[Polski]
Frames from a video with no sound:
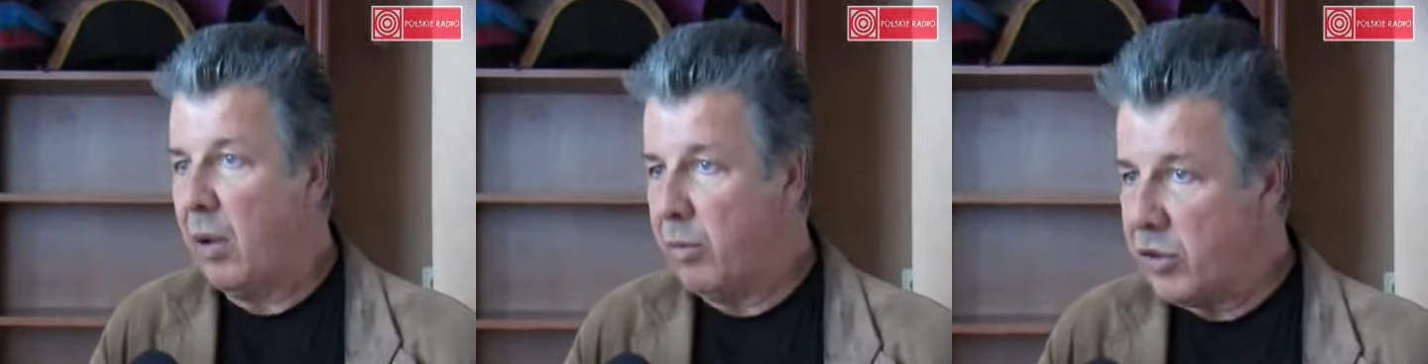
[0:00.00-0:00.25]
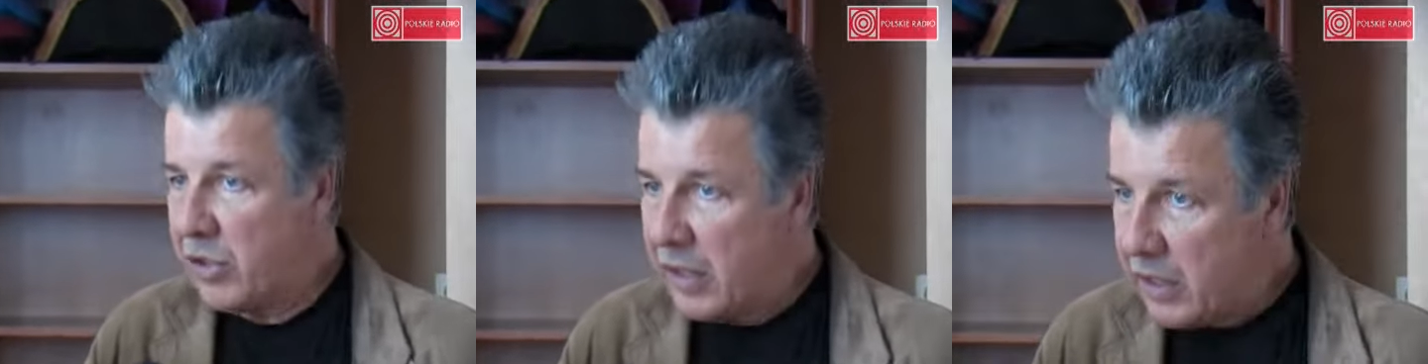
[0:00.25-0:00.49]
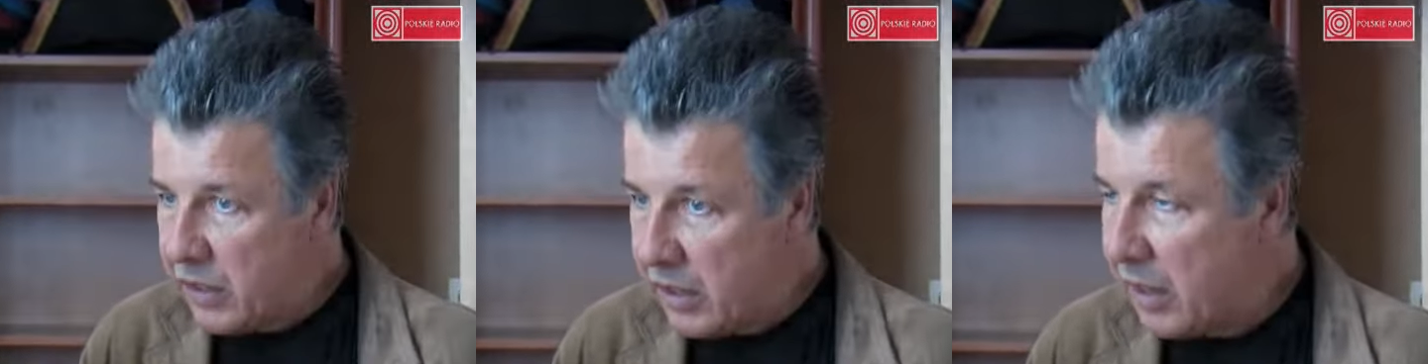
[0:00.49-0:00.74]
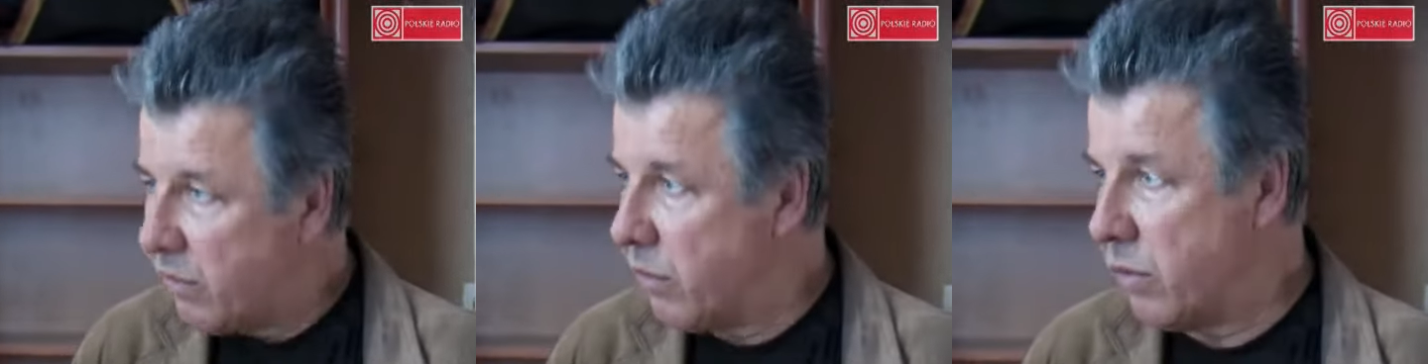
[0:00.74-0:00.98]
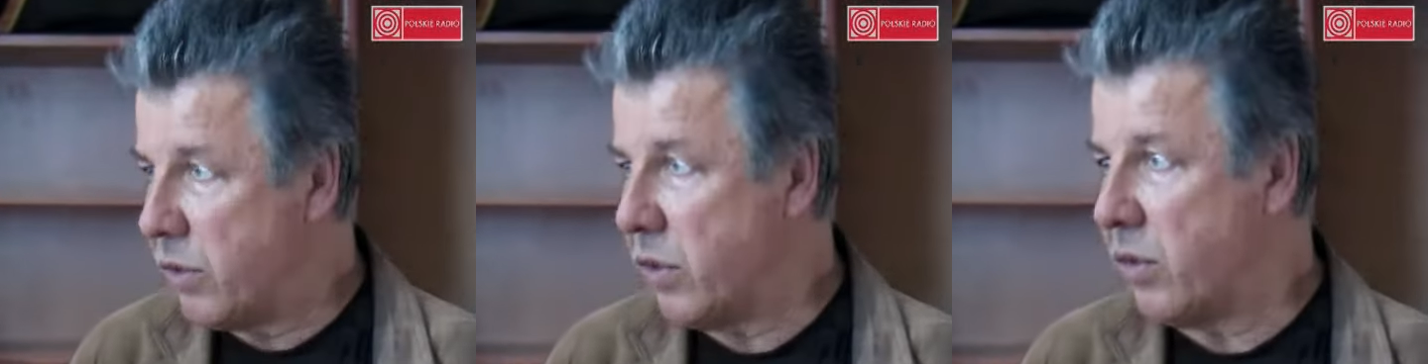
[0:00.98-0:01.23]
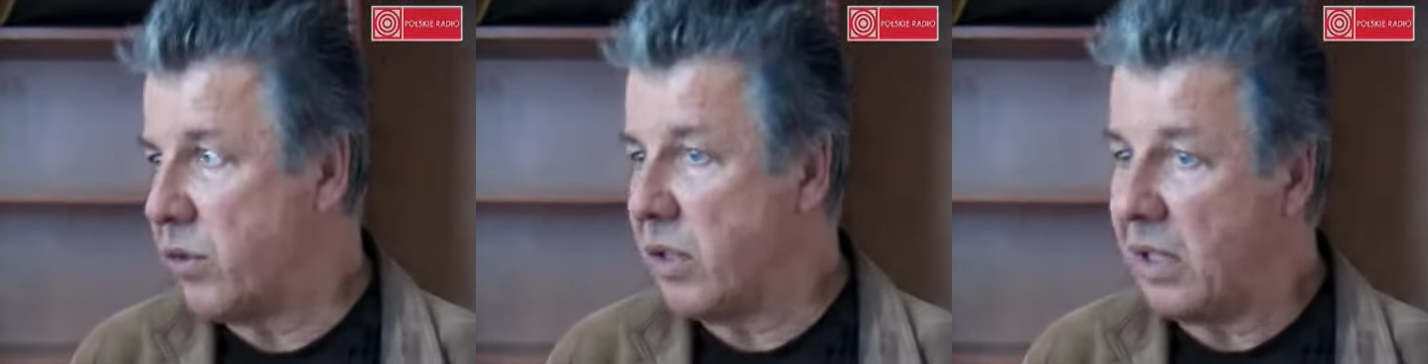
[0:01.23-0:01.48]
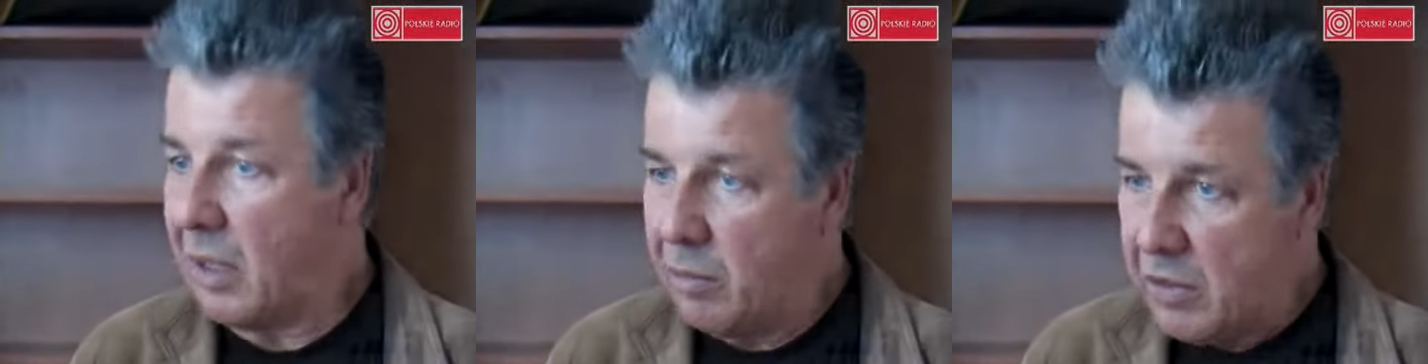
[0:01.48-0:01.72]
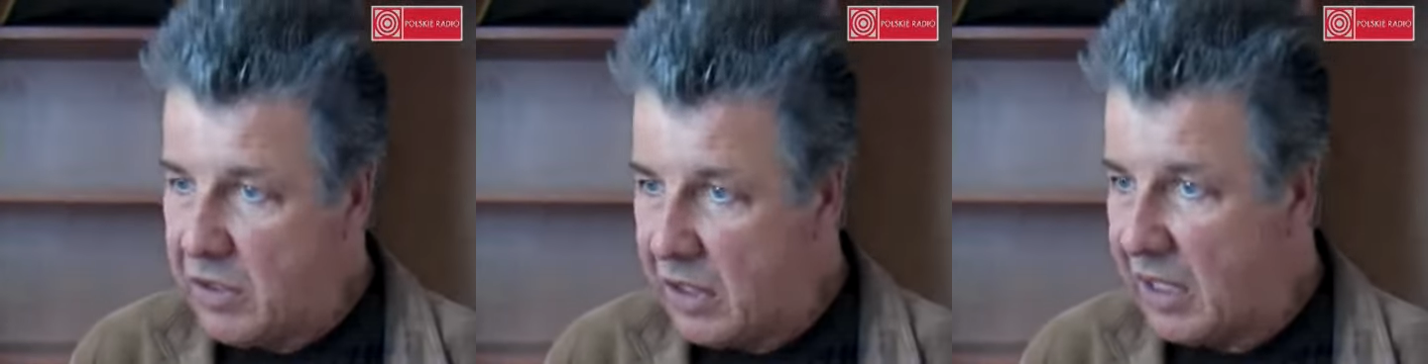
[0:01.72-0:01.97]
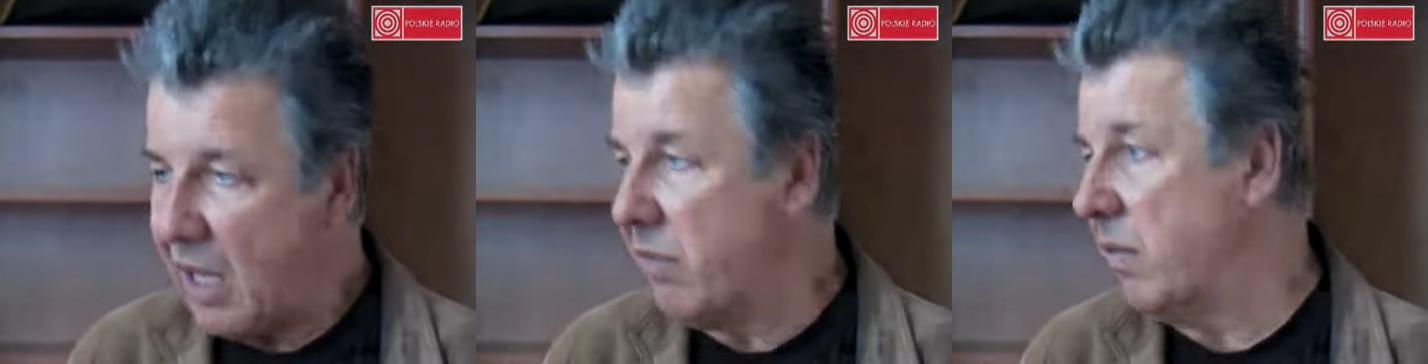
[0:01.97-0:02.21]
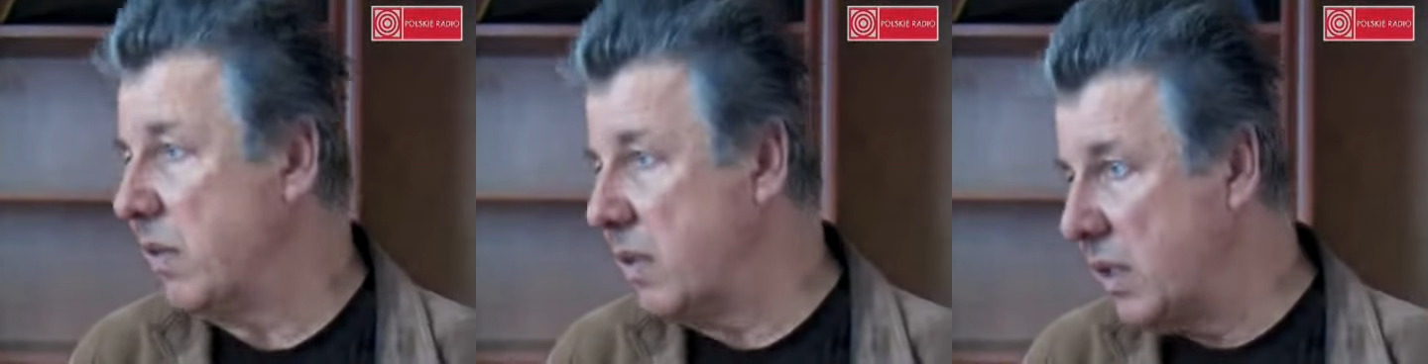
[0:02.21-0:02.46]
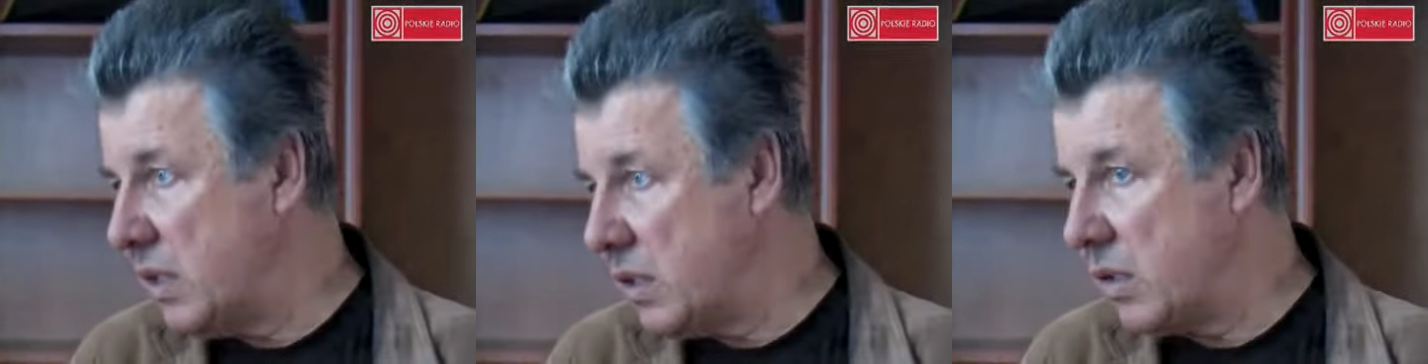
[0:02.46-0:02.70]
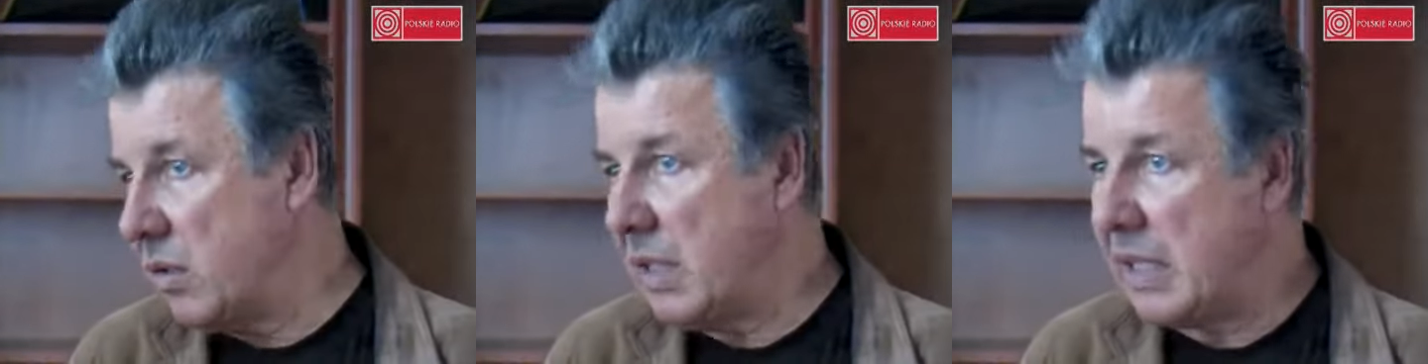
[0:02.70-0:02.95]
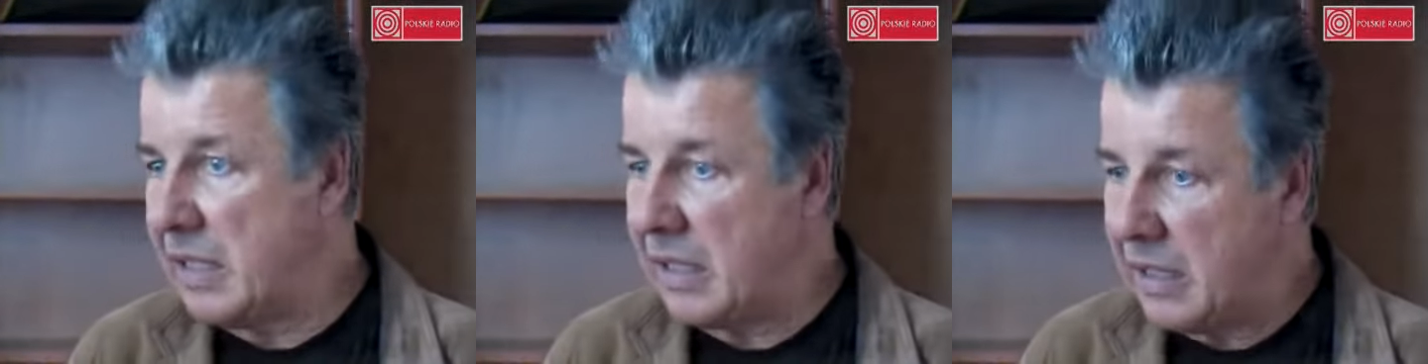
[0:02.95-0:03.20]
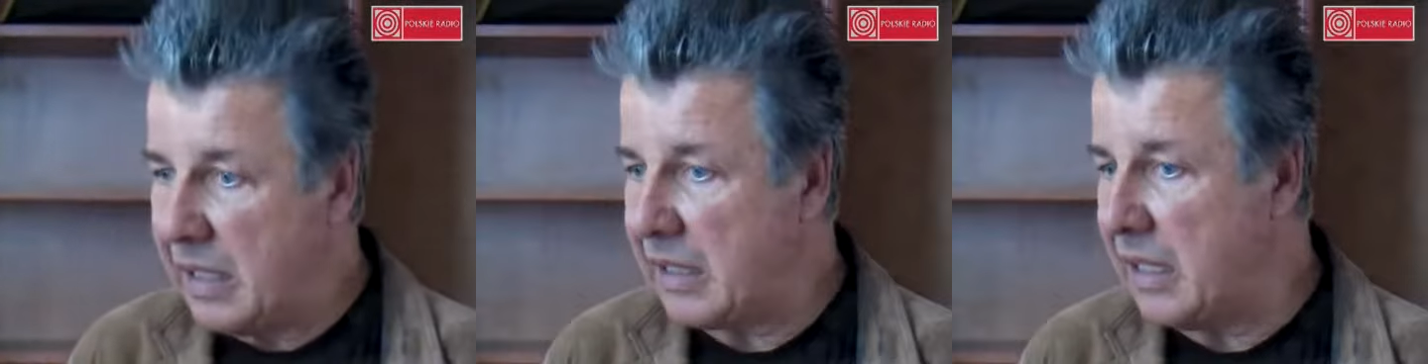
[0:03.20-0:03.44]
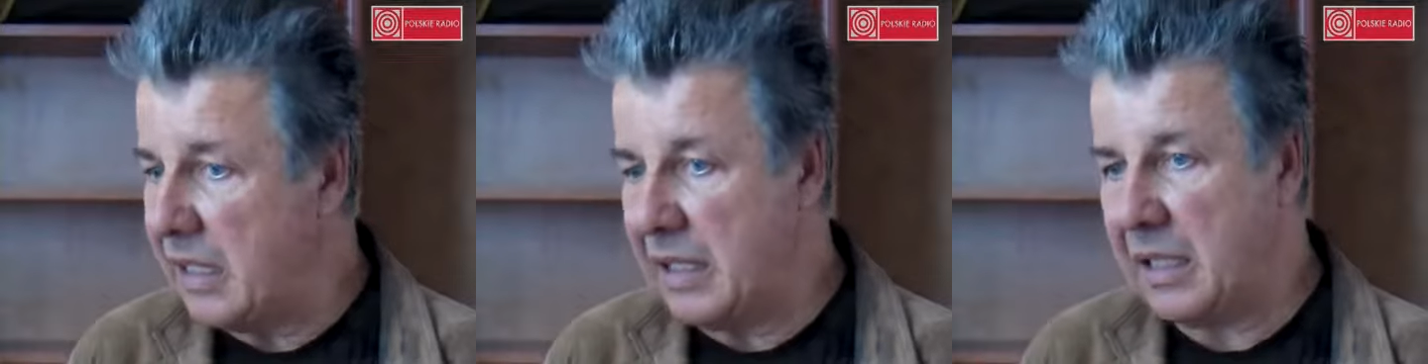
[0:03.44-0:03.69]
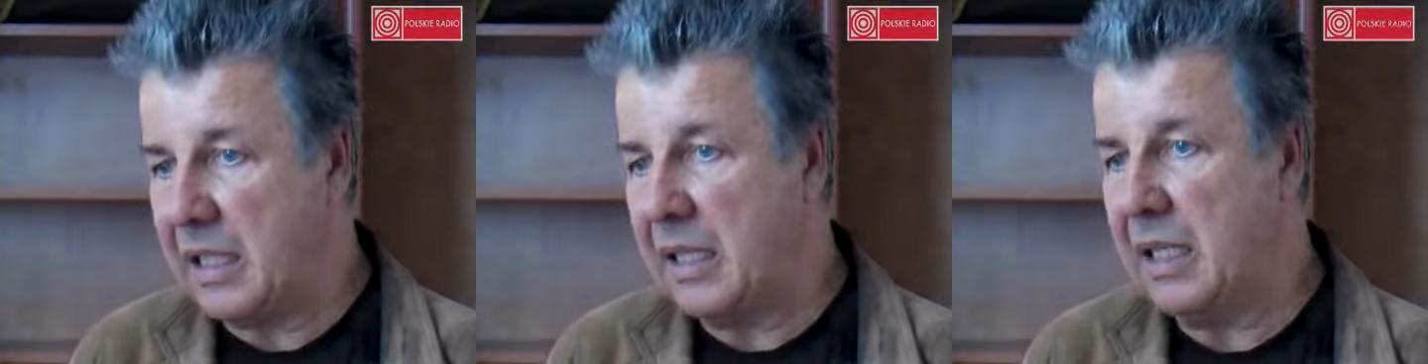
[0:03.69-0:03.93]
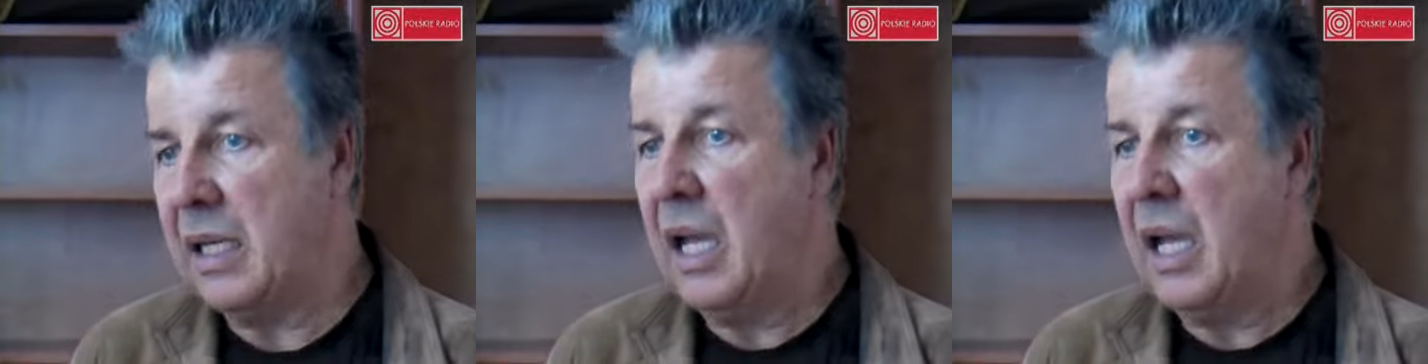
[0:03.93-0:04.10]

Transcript: poczytać ciekawą książkę, napić się kawy, zjeść kolację itd., tak itd.,